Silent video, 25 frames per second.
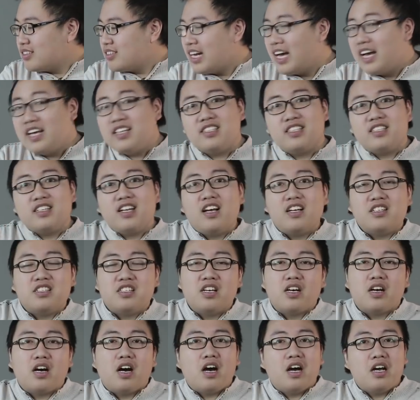Đây chính là
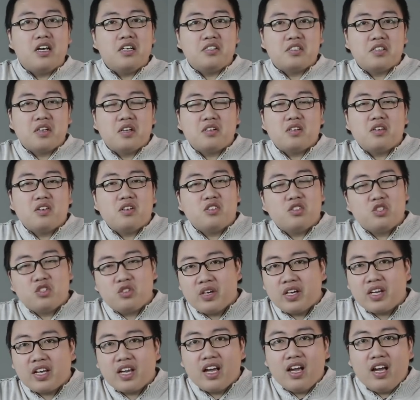chiếc Asus
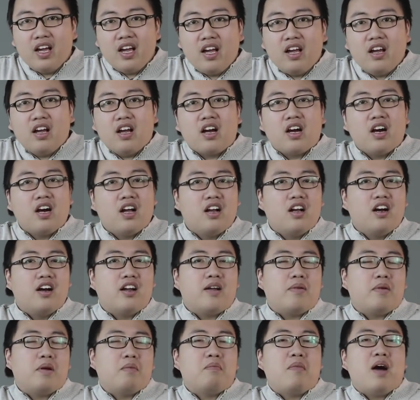Strix
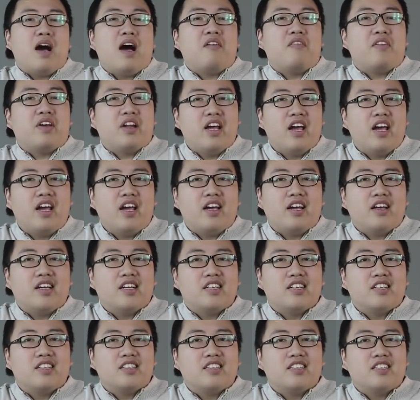GL553VD
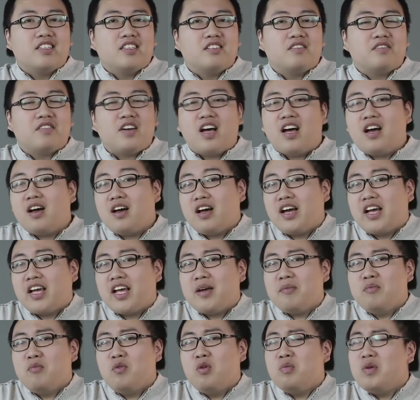và
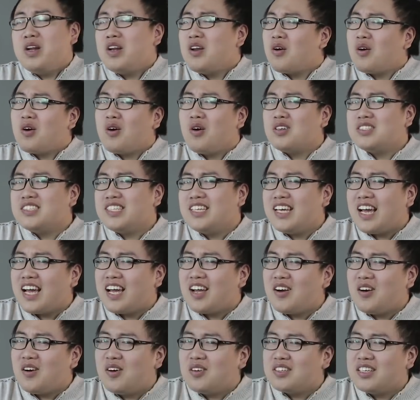anh em muốn biết nó có gì
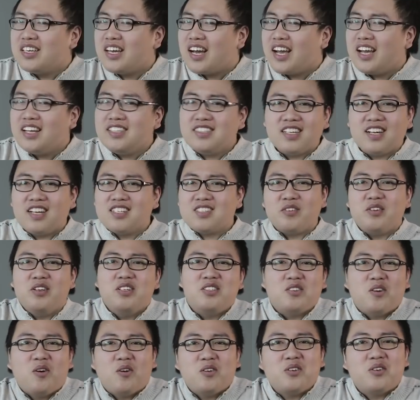hay ho thì hãy chờ đợi sau
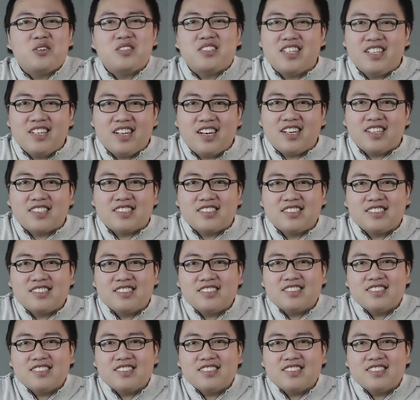intro chứ còn gì nữa.